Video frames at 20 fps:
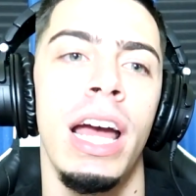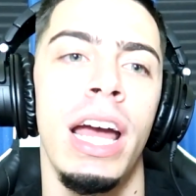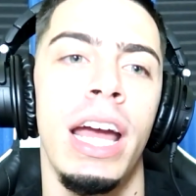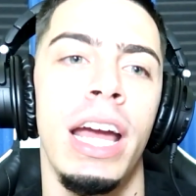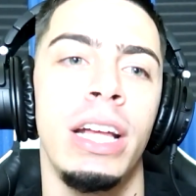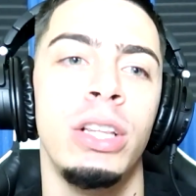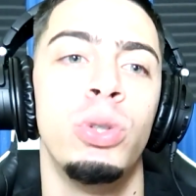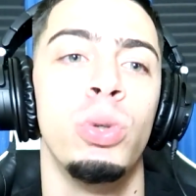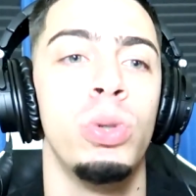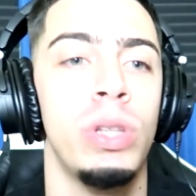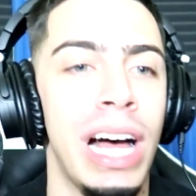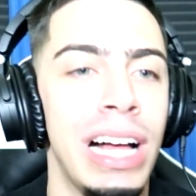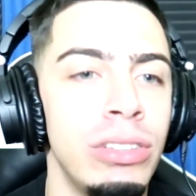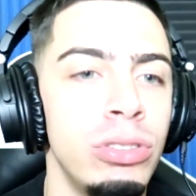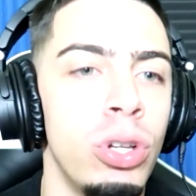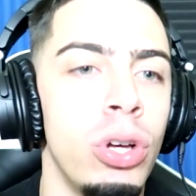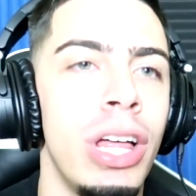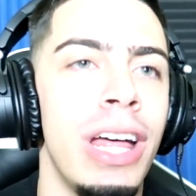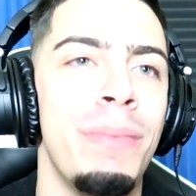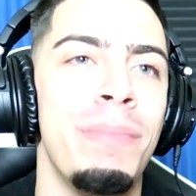eh,
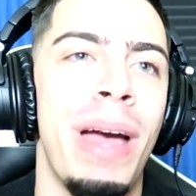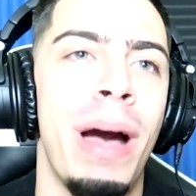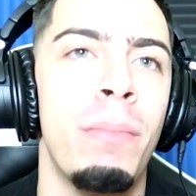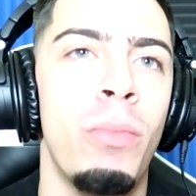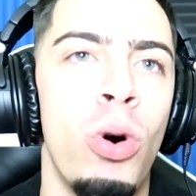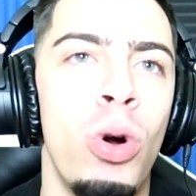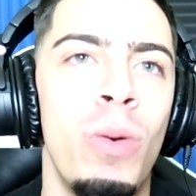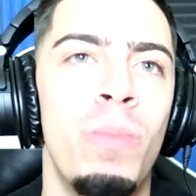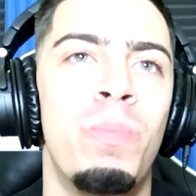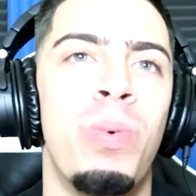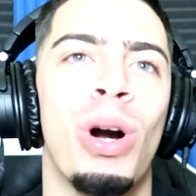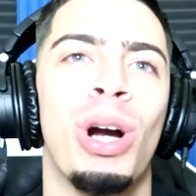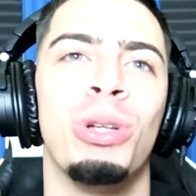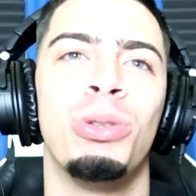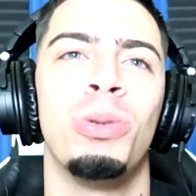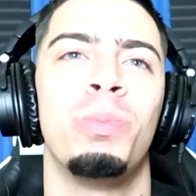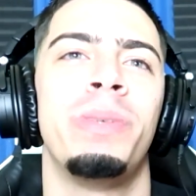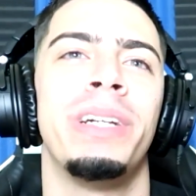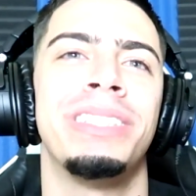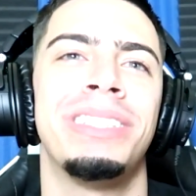dudando de mi amor porque
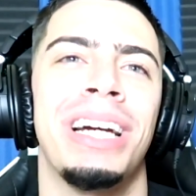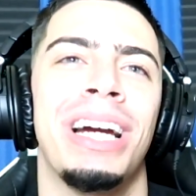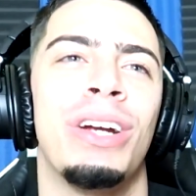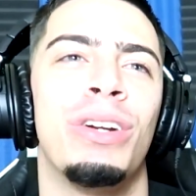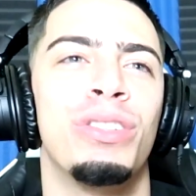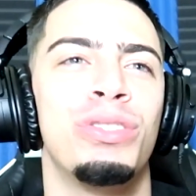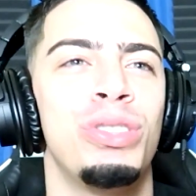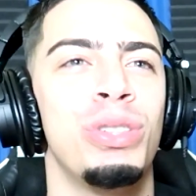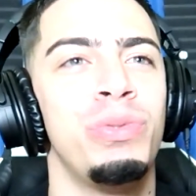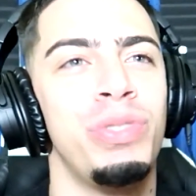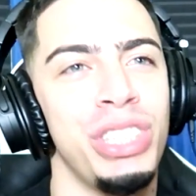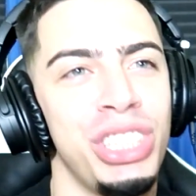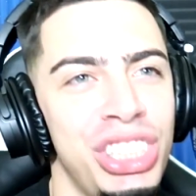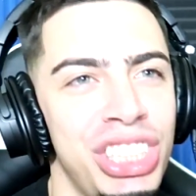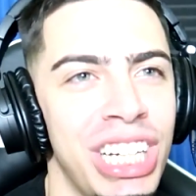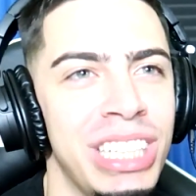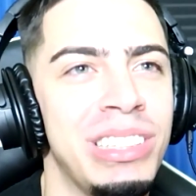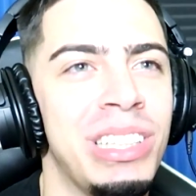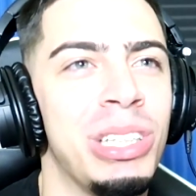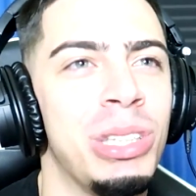tú piensas que no es
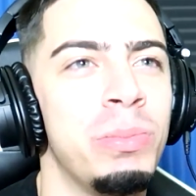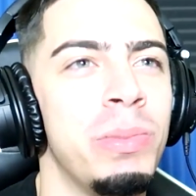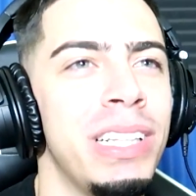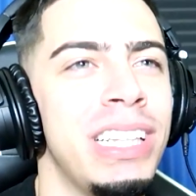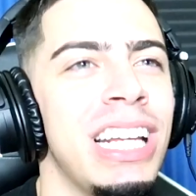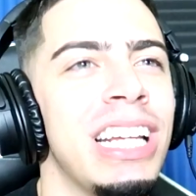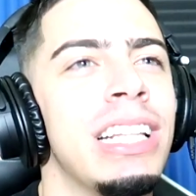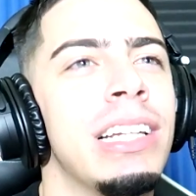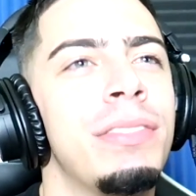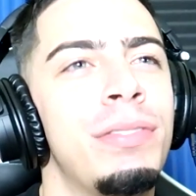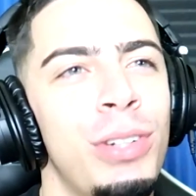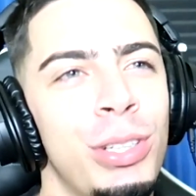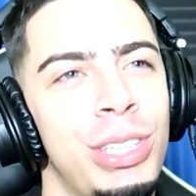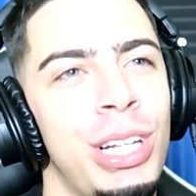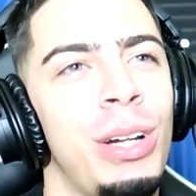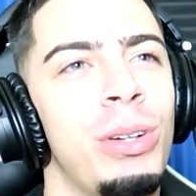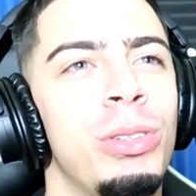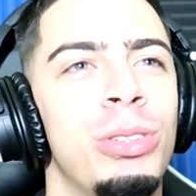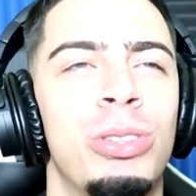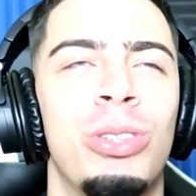suficiente. ¿Tú me entiendes? Flow
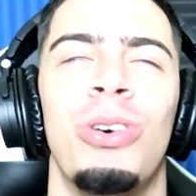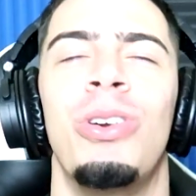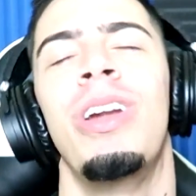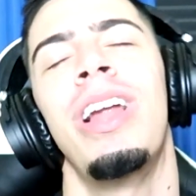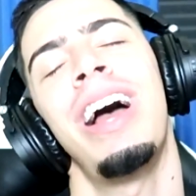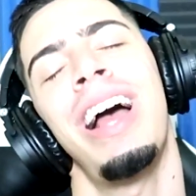traductor.